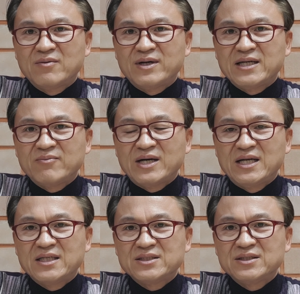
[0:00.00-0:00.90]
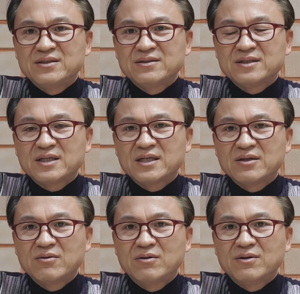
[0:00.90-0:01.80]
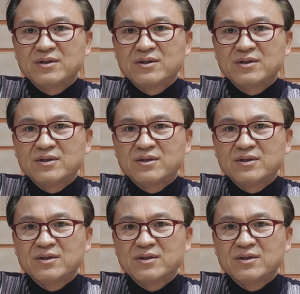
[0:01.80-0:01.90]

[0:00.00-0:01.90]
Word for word: 많이 말라져 있는 상황이고